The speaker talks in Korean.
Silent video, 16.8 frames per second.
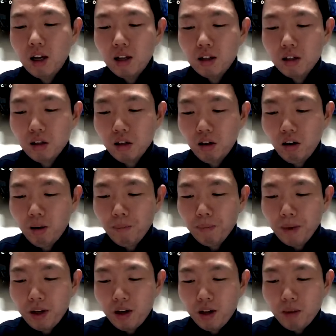그래서
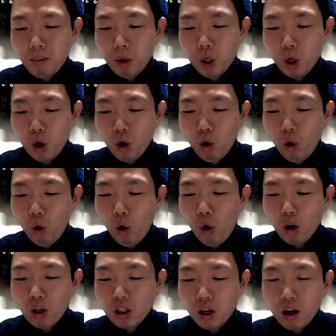뭐
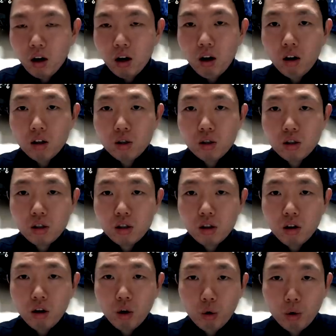영어 영어
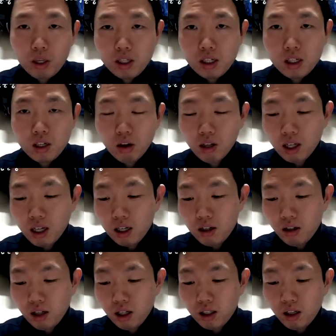영어로 이제 정의가
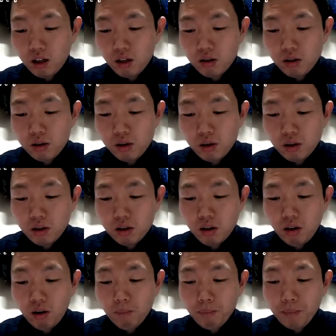이렇게 내려져 있어요.
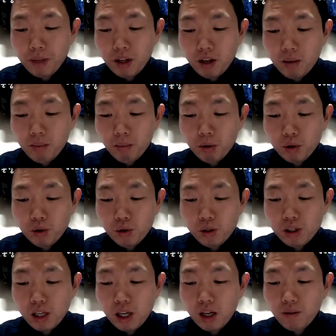그래서 뭐 to
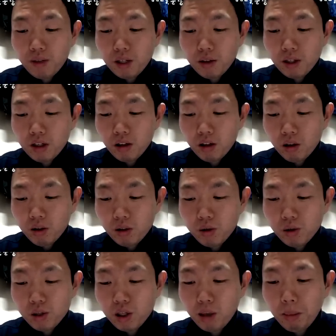stay very close
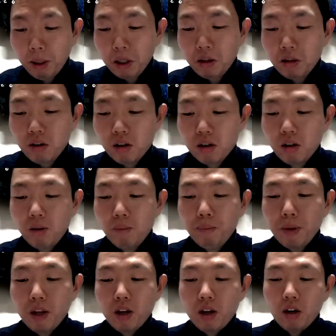to someone 그래서
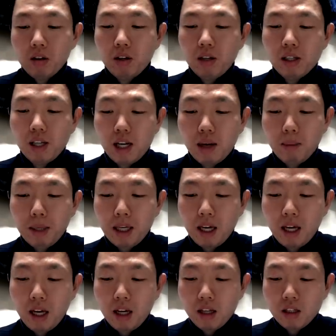어떤
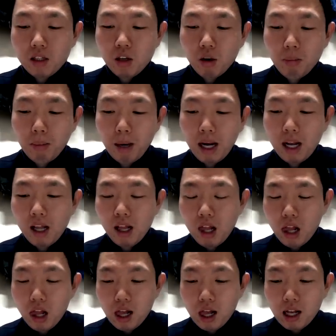사람에게 정말
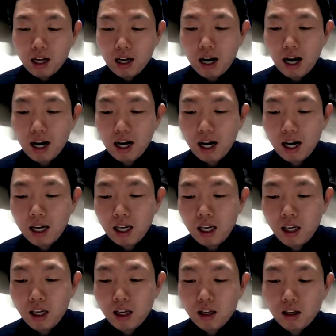
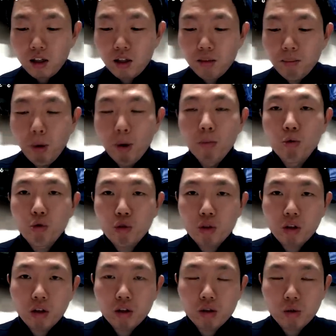가까이
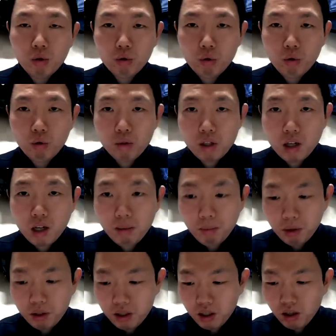머무르는 것 정도로 제가
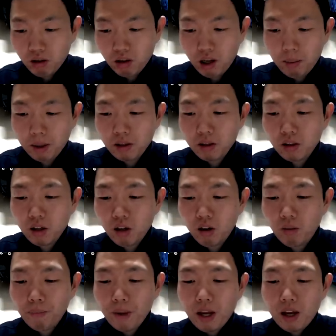한번 직역을
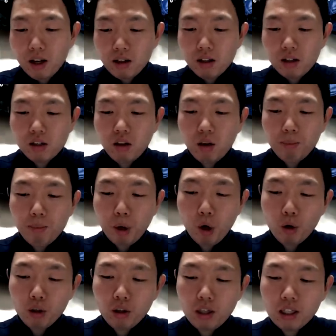해봤는데요. 그래서
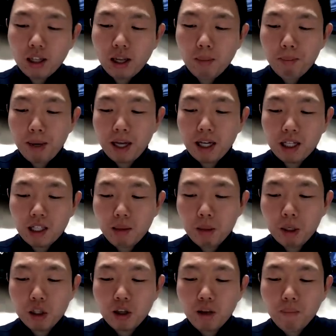표현을 일단 뵙게
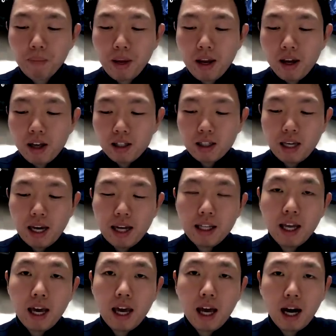되면요.
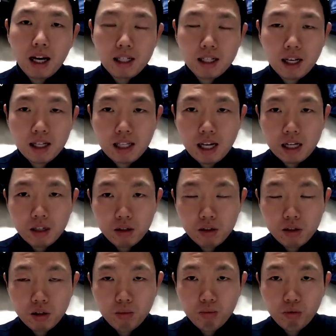걔네 항상
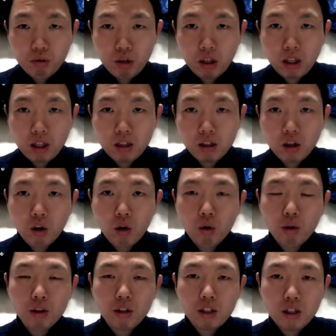자석처럼 붙어다는 니
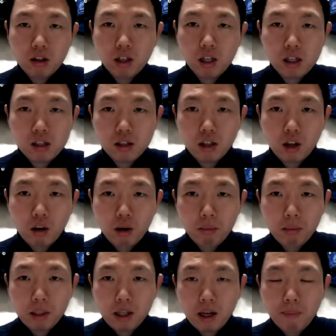영어로는 이렇게 쓴다고
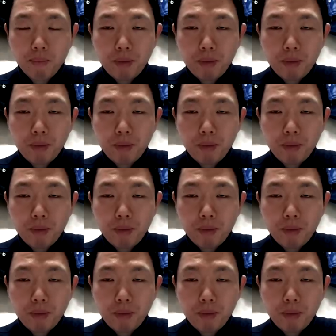합니다.